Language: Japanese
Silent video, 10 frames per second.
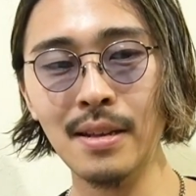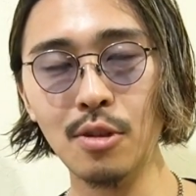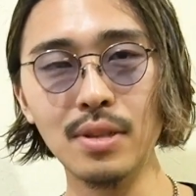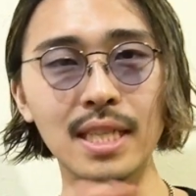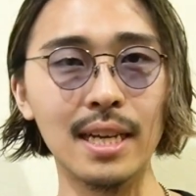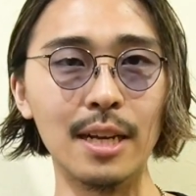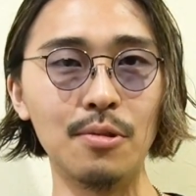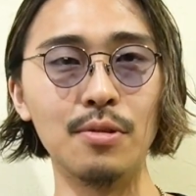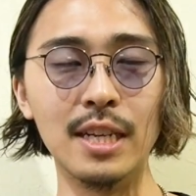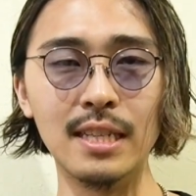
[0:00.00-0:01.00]
どっちから
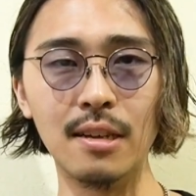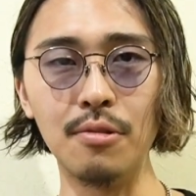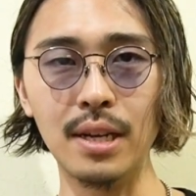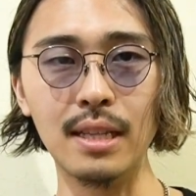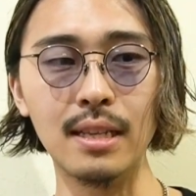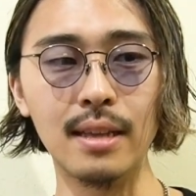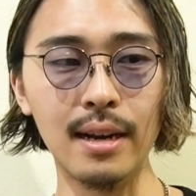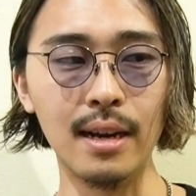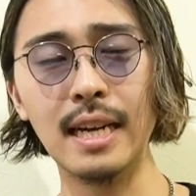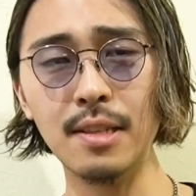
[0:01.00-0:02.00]
取る率が多いかって言った
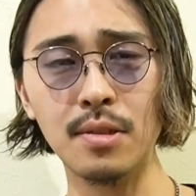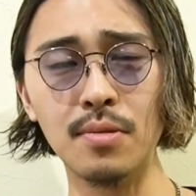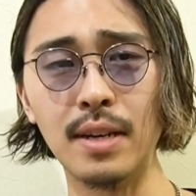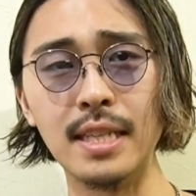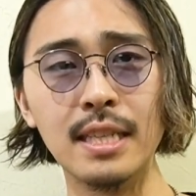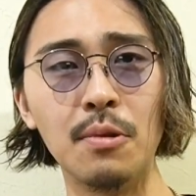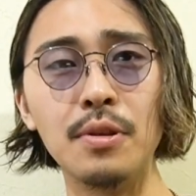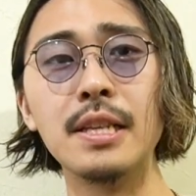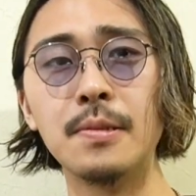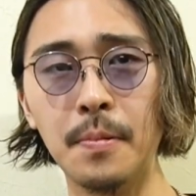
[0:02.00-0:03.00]
ら大卒の方が全然多
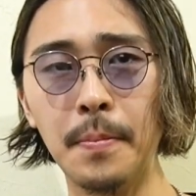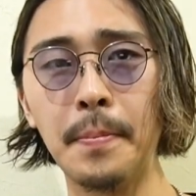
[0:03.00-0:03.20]
いんですよ